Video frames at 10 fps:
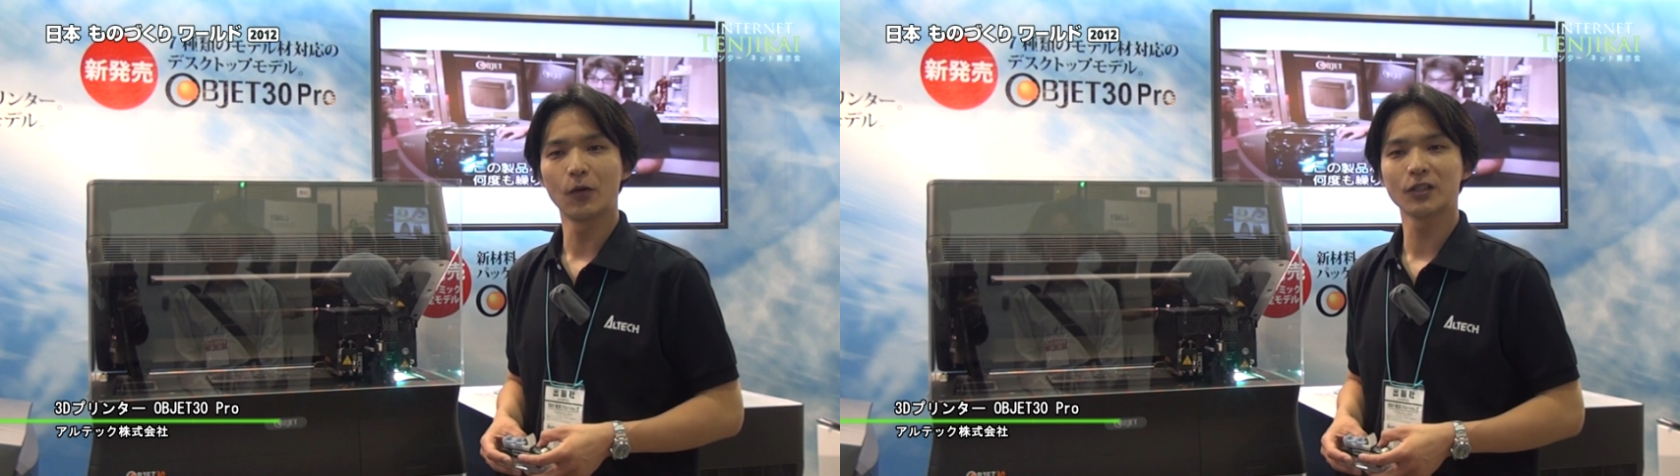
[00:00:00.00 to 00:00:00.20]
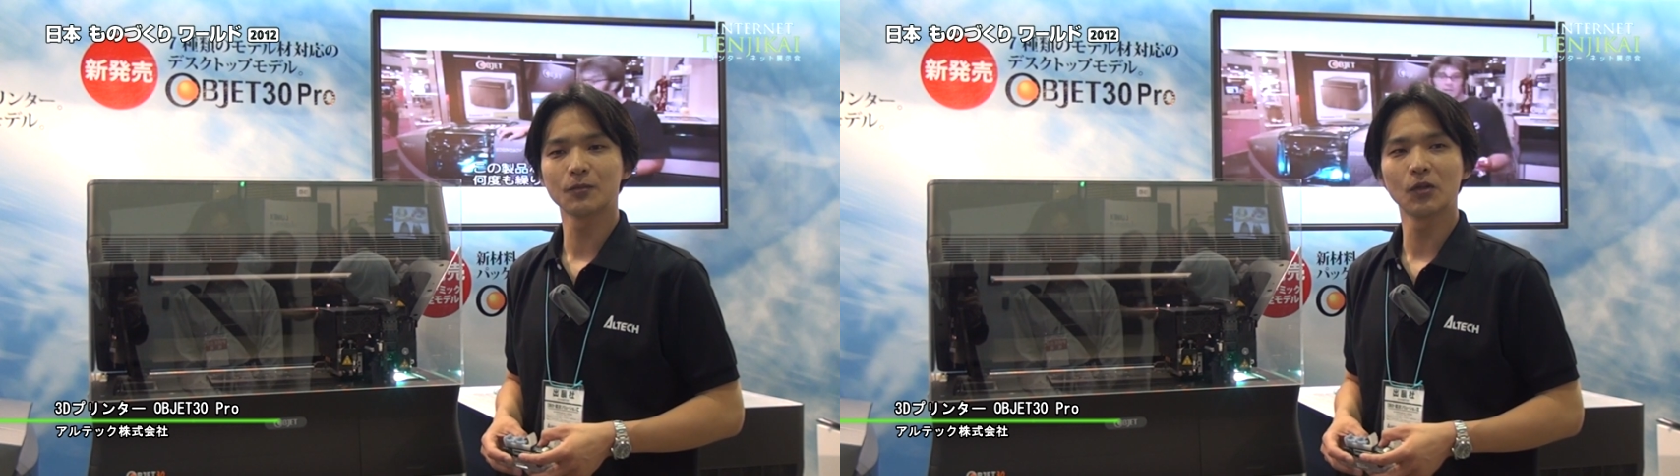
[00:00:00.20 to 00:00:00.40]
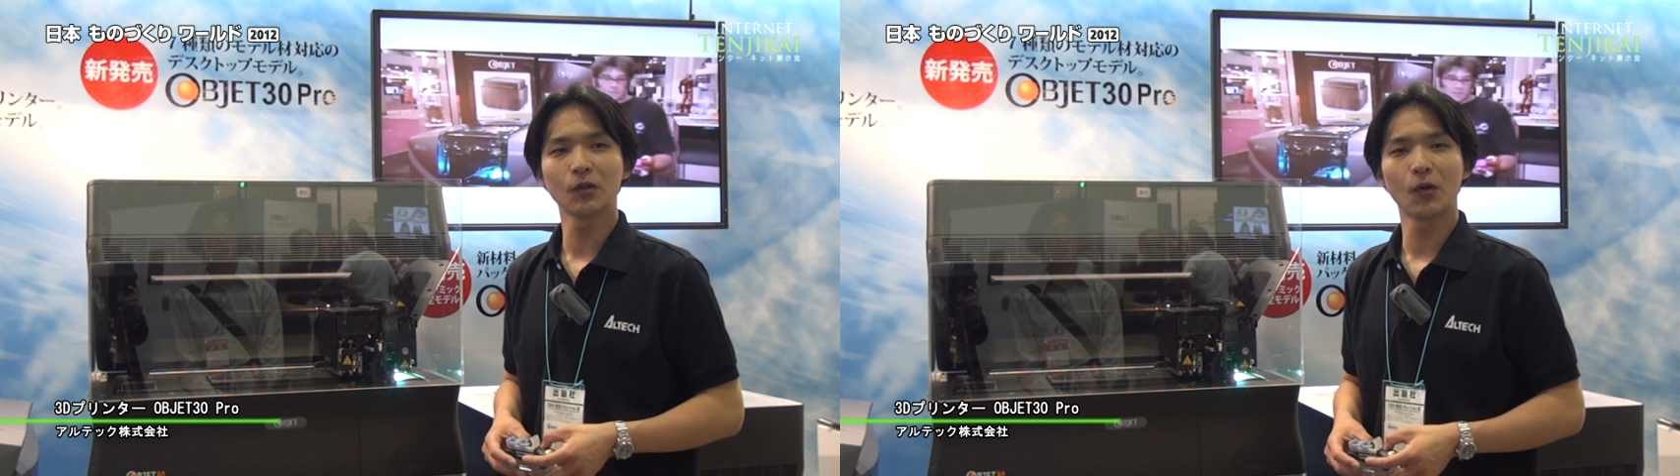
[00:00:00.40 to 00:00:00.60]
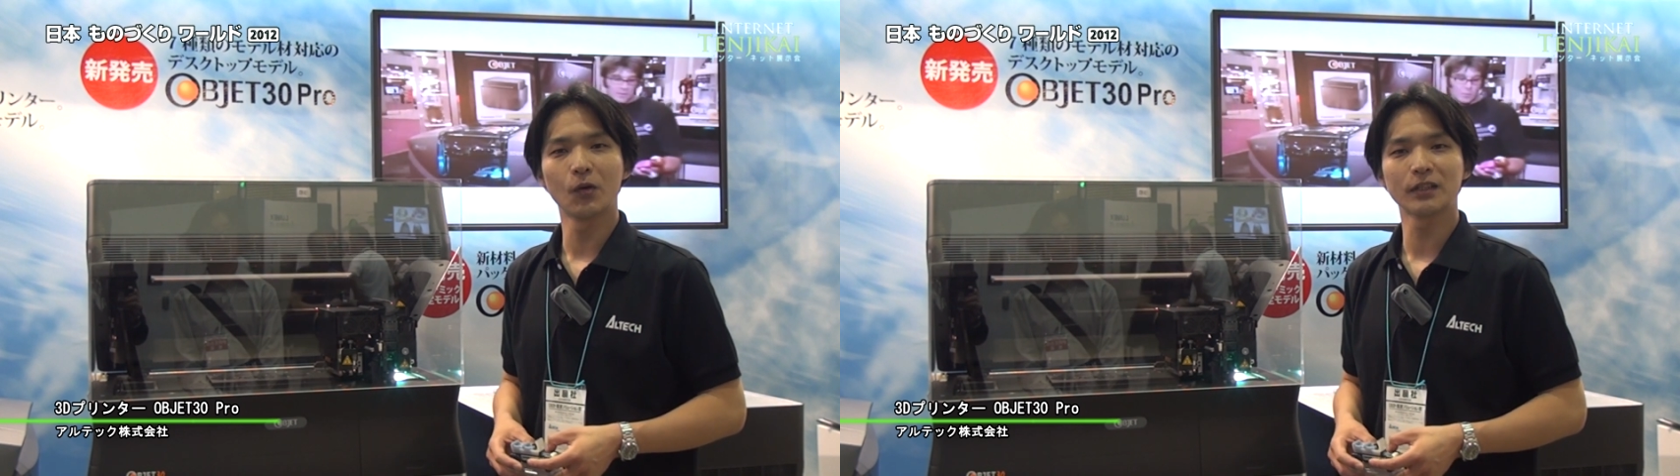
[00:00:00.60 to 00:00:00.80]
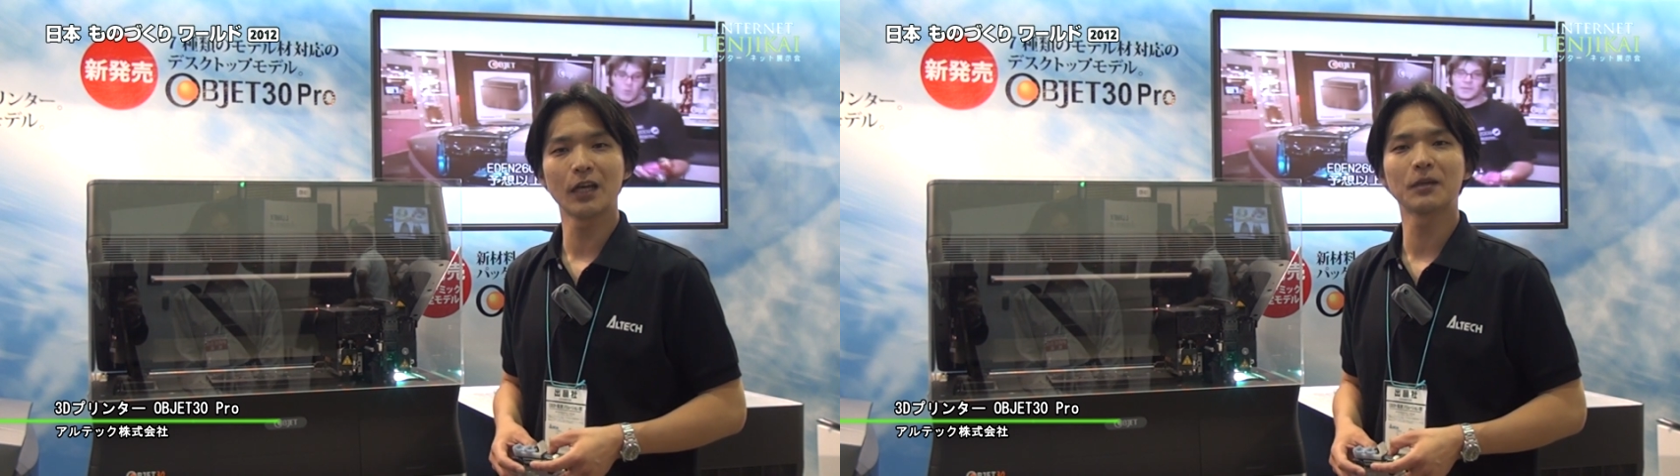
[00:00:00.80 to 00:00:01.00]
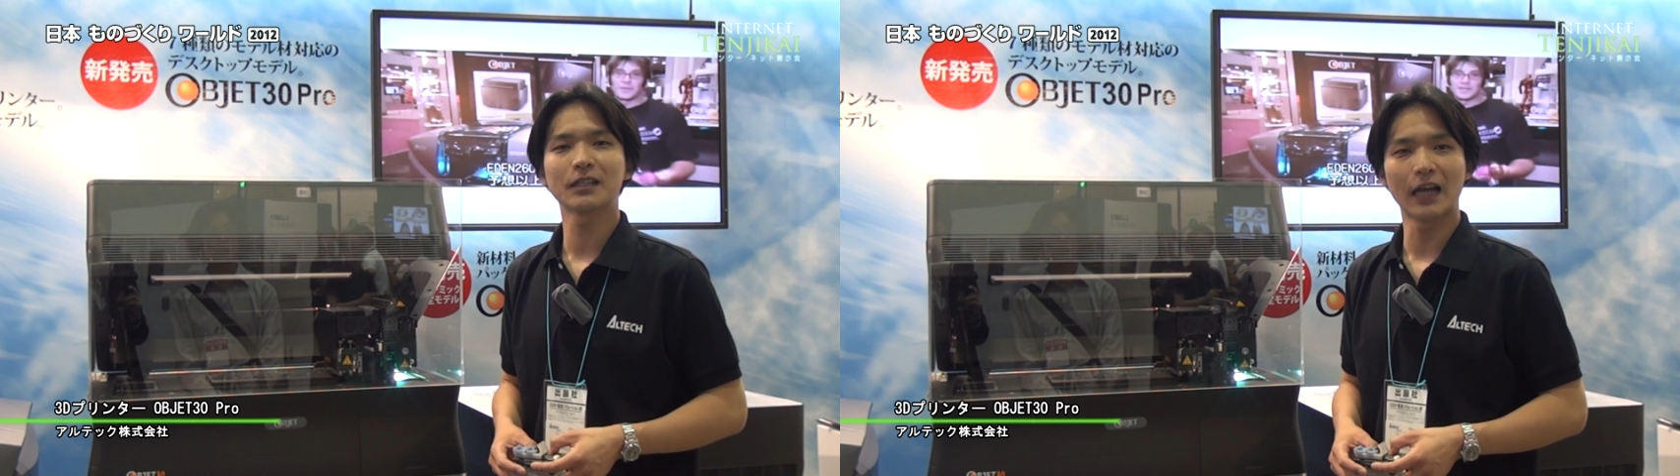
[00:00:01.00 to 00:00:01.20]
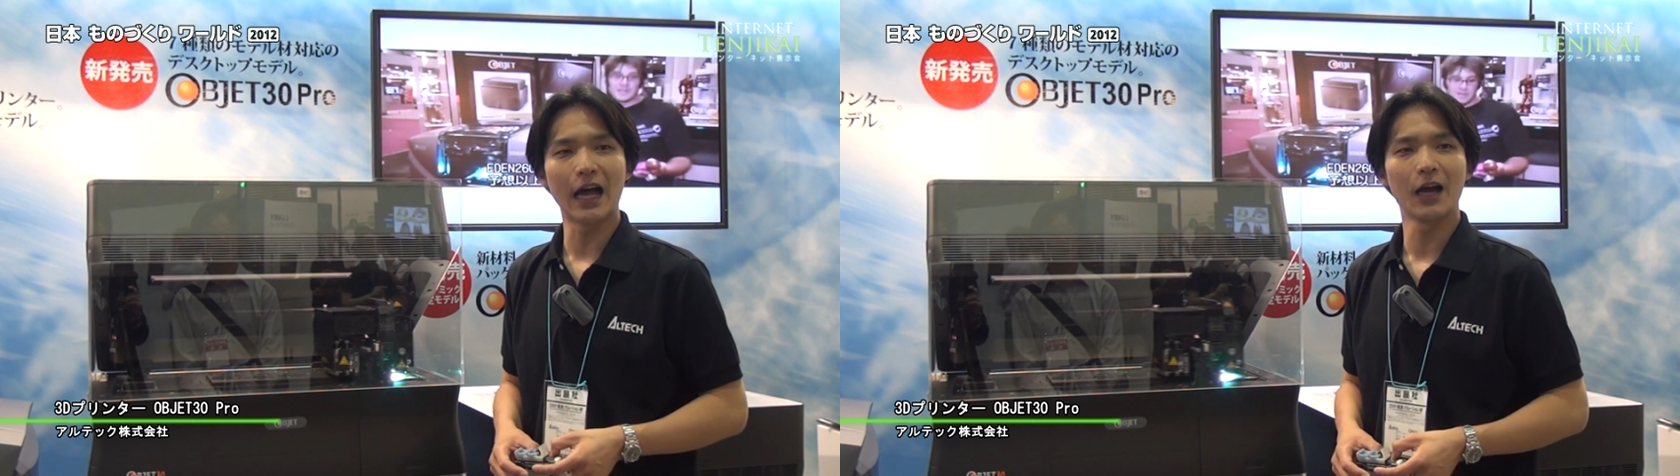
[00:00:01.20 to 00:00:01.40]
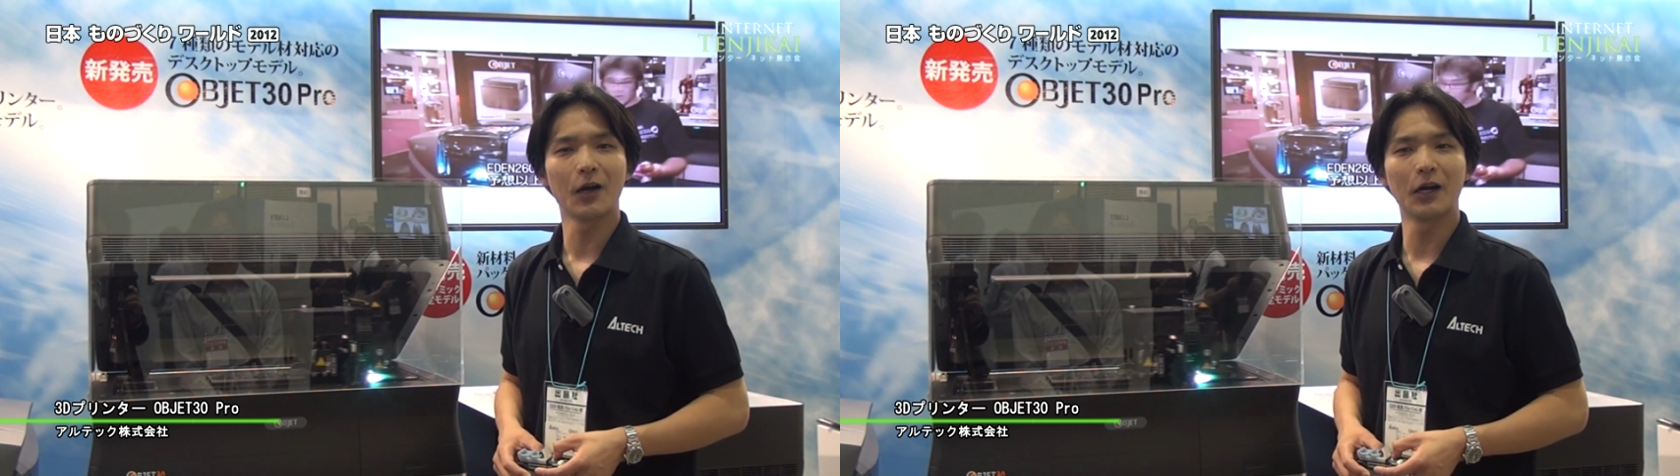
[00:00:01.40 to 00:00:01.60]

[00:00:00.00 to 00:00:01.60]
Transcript: ご質問等ございましたら